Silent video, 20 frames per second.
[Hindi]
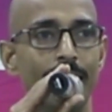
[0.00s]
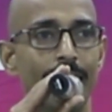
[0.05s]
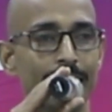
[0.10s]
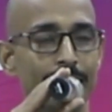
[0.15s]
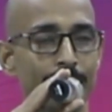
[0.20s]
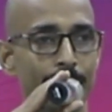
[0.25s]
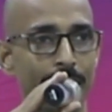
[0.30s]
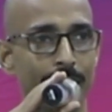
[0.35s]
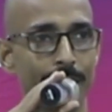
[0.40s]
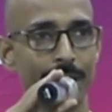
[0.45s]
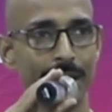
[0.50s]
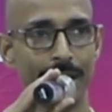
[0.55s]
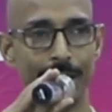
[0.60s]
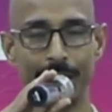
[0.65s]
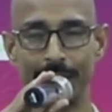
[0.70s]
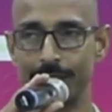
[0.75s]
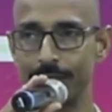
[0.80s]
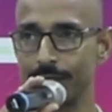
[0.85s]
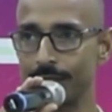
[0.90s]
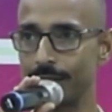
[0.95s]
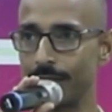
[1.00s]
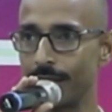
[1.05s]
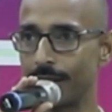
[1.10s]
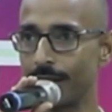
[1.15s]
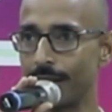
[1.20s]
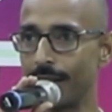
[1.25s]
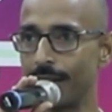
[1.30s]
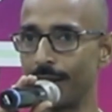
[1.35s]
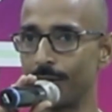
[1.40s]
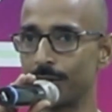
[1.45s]
आज हम बड़े बड़े एम
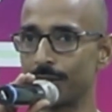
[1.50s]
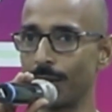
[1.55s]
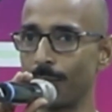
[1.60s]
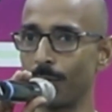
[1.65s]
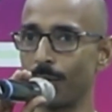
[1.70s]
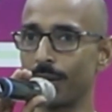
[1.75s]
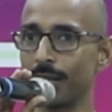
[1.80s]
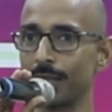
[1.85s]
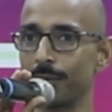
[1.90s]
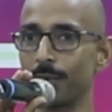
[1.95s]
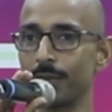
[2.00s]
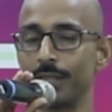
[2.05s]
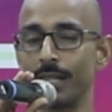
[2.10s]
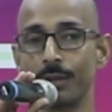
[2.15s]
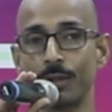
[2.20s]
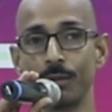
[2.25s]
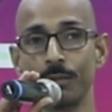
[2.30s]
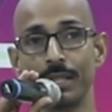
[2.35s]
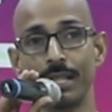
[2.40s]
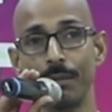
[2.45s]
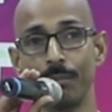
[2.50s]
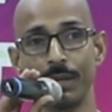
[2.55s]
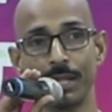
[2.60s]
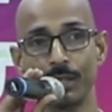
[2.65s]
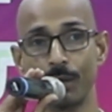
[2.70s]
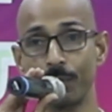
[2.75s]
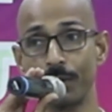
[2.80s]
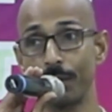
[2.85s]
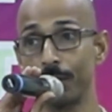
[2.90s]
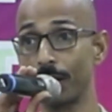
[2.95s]
देख रहे हैं सब लोग खत्म हो जाएंगे क्यों भैया
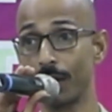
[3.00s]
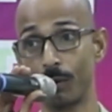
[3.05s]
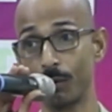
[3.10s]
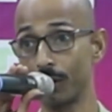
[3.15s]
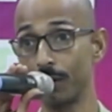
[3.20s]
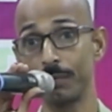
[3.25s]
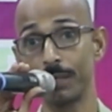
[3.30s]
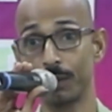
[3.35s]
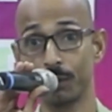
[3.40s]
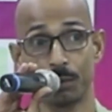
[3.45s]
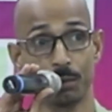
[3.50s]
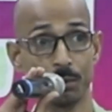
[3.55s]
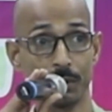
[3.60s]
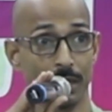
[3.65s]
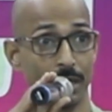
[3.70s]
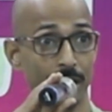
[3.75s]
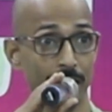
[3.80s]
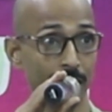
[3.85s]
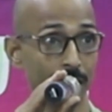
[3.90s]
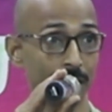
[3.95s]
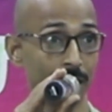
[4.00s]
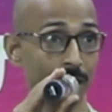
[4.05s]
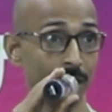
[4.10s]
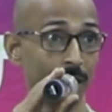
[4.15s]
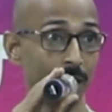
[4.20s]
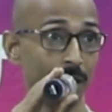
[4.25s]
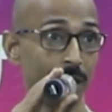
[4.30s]
मैं तो अपना बनाऊंगा मैं तो तू तेरा देख